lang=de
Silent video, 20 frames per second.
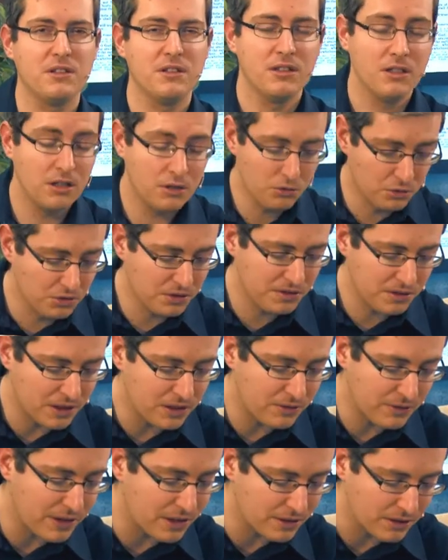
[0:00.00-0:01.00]
äh, groß sein
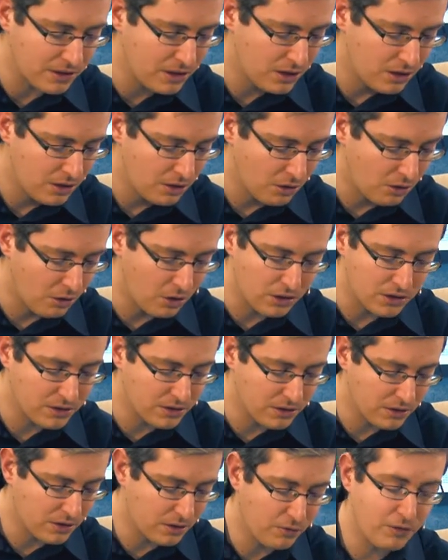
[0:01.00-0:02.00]
werden
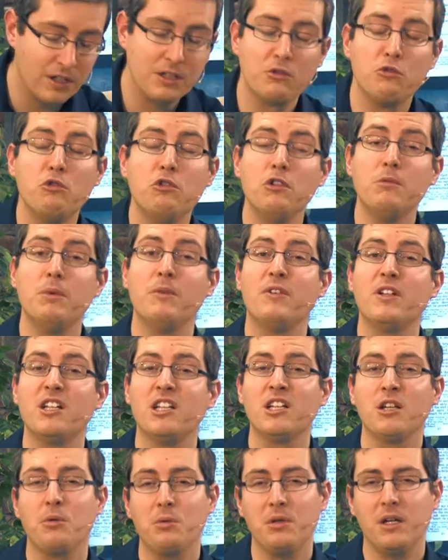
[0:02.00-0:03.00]
und äh, vielleicht unüberwindlich
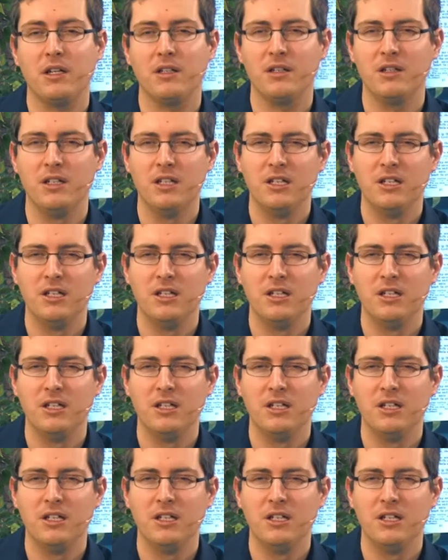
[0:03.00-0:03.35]
erscheinen.